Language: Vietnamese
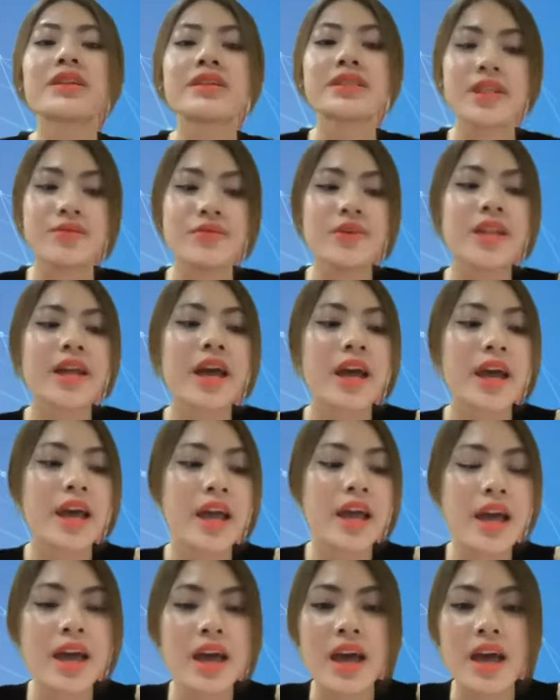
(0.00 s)
Chính vì
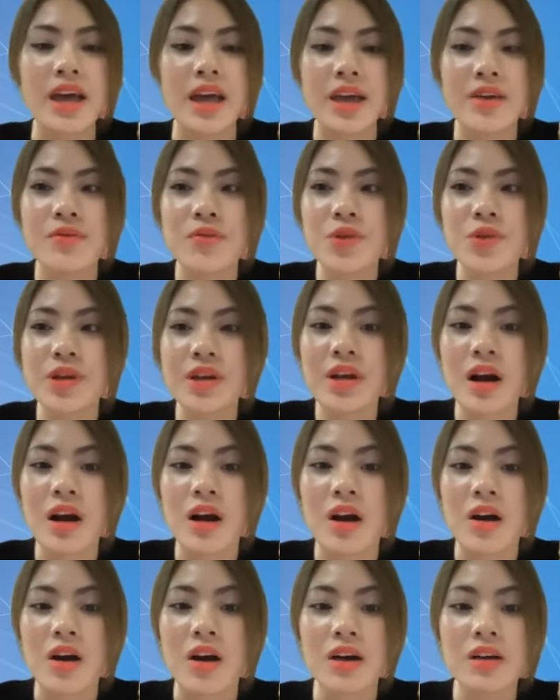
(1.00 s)
thế em Vui
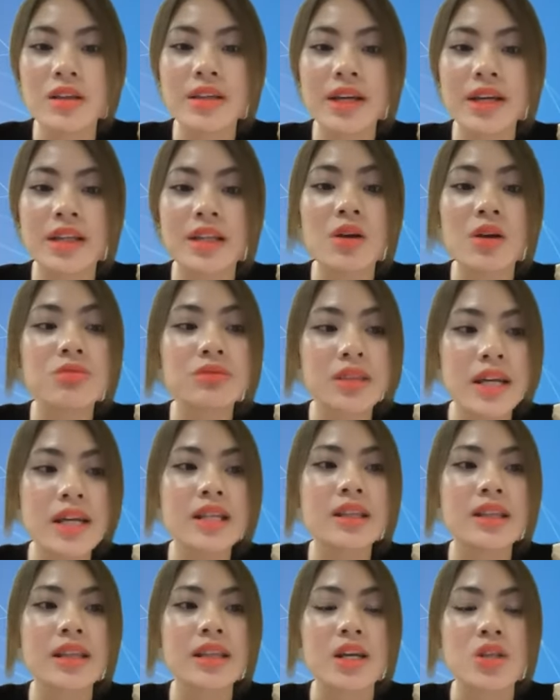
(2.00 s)
có những cái thông
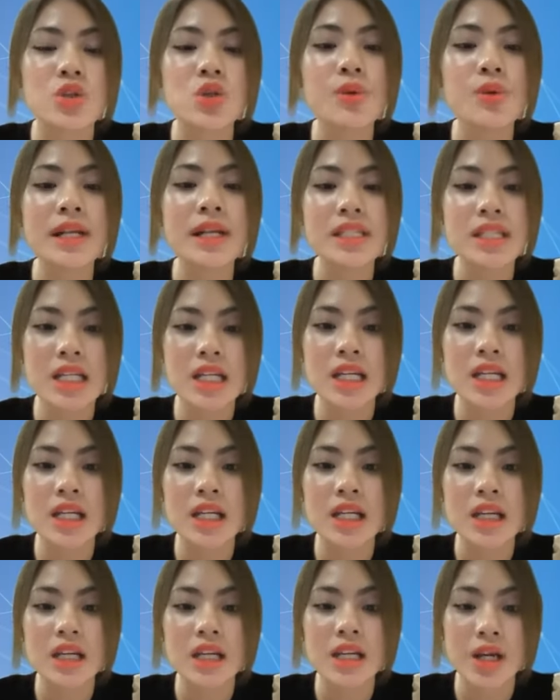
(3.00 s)
tin để giúp anh chị
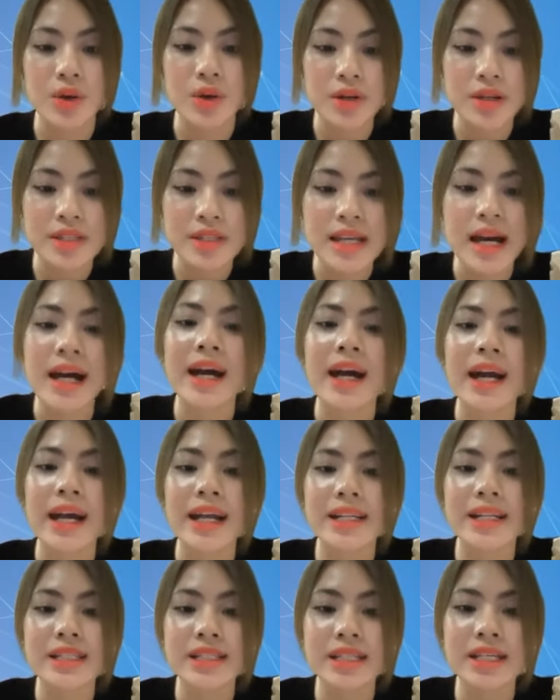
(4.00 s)
hiểu được rằng
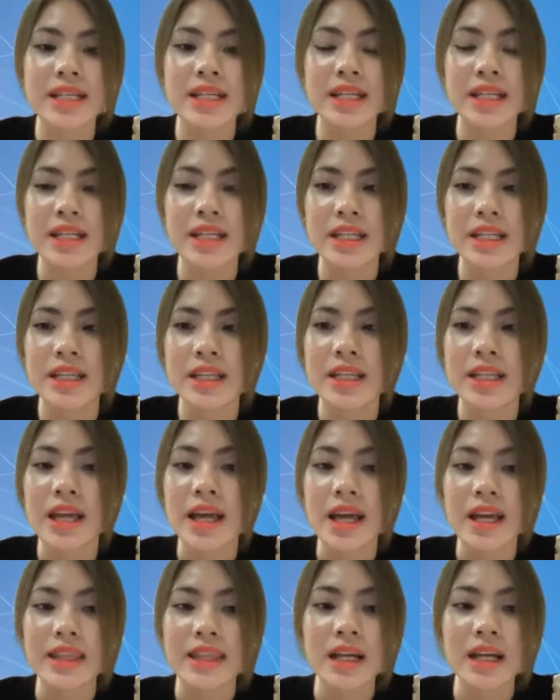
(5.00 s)
anh chị
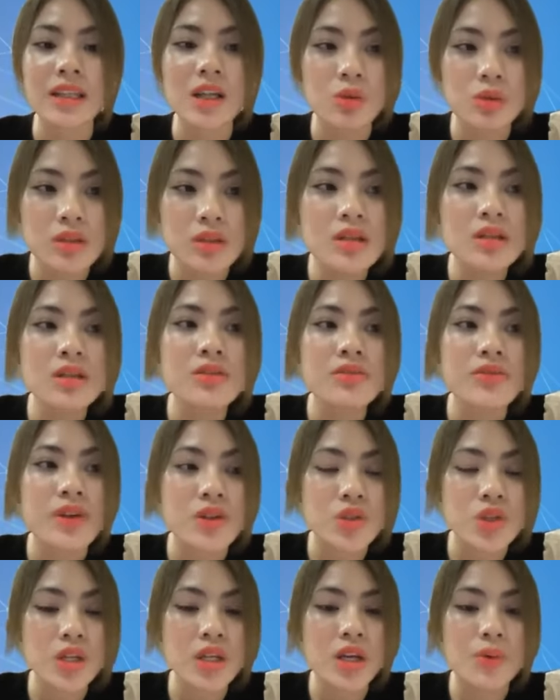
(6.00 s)
đang đầu tư vào
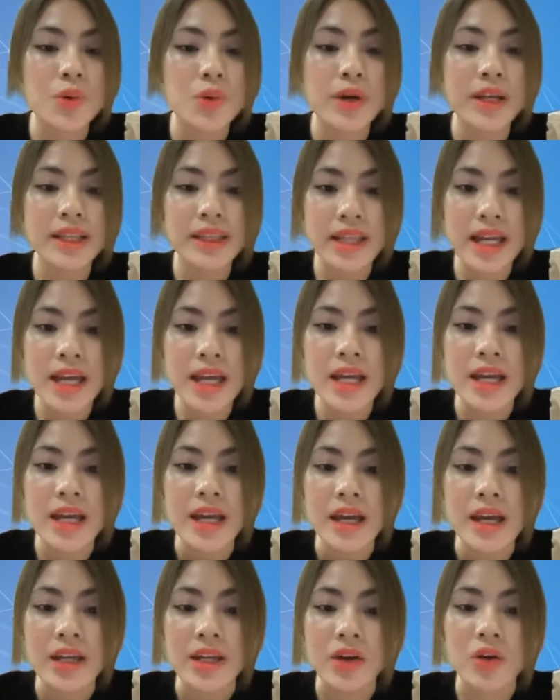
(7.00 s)
doanh nghiệp u ét tê
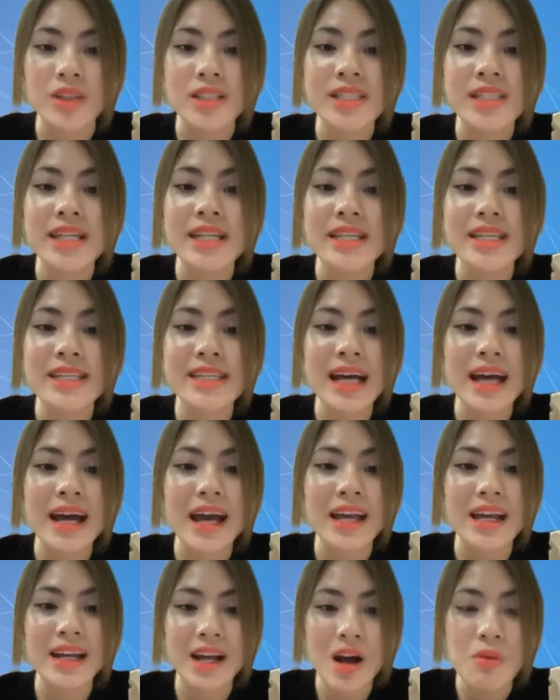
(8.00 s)
là có chính xác
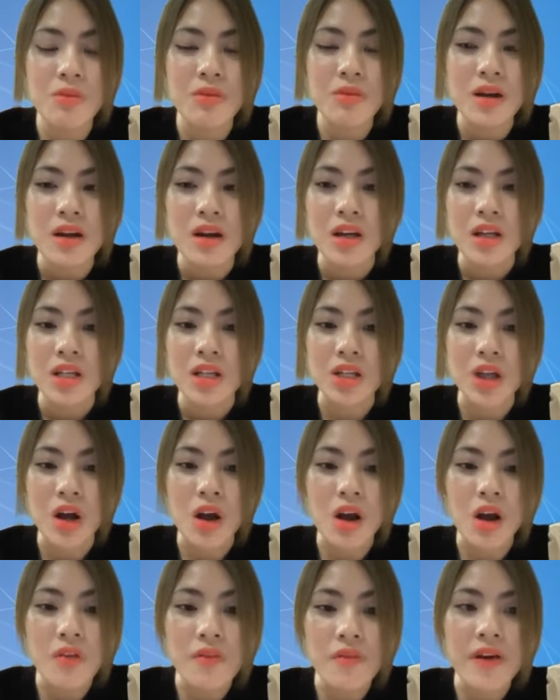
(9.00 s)
hay không, nó
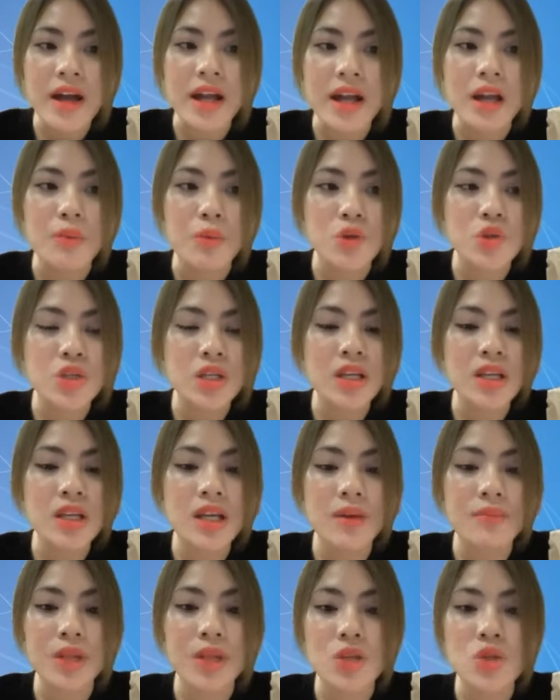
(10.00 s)
có phải là một doanh
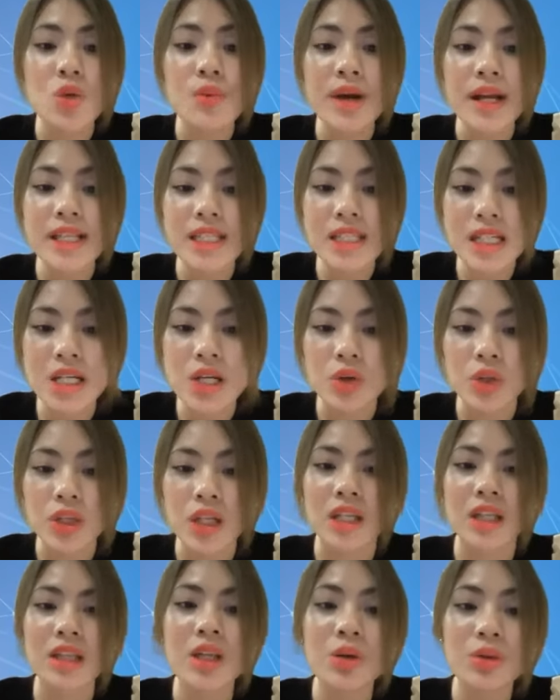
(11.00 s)
nghiệp để giúp anh chị có
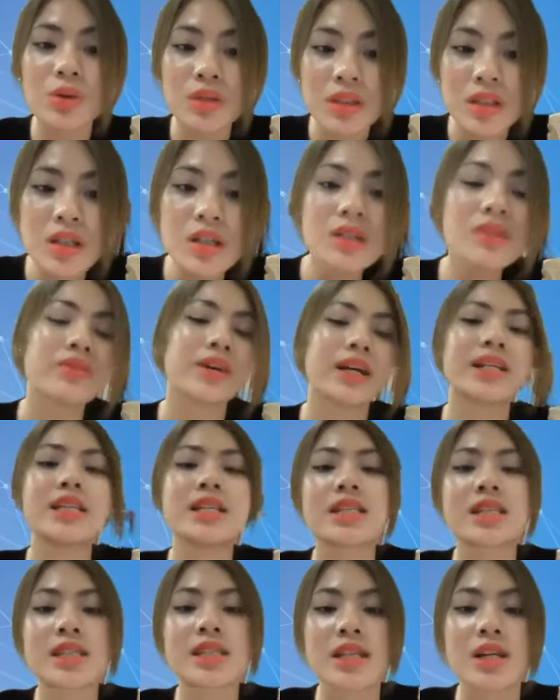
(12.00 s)
thể đầu tư và anh
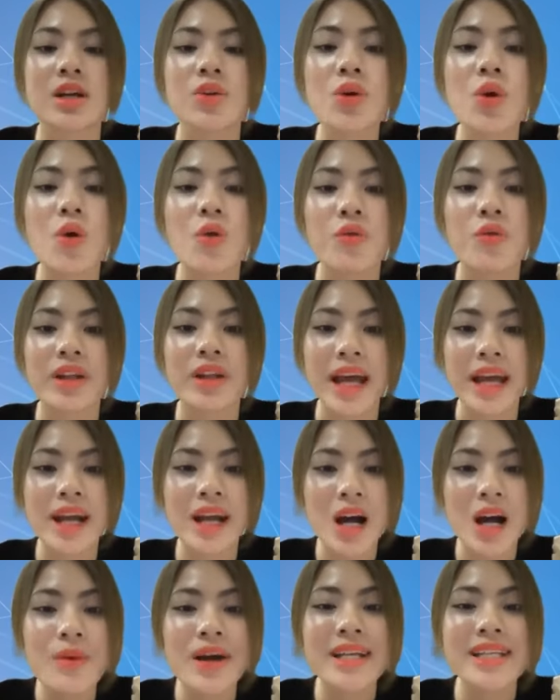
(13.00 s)
chị sở hữu cổ phần hay
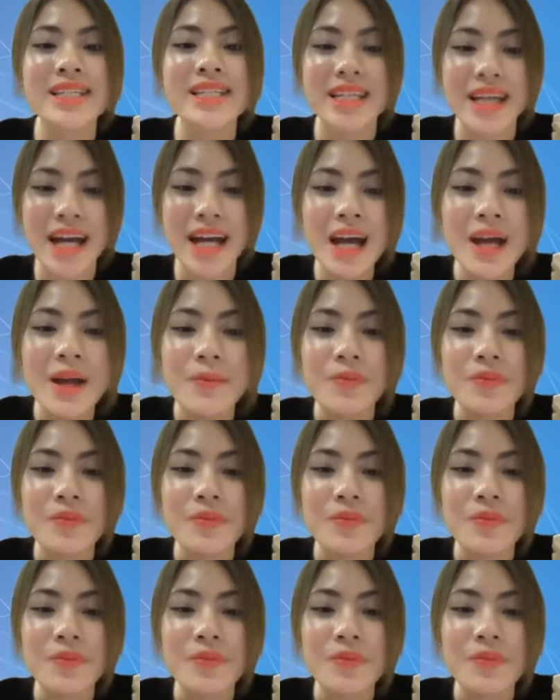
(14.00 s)
không anh chị nhé.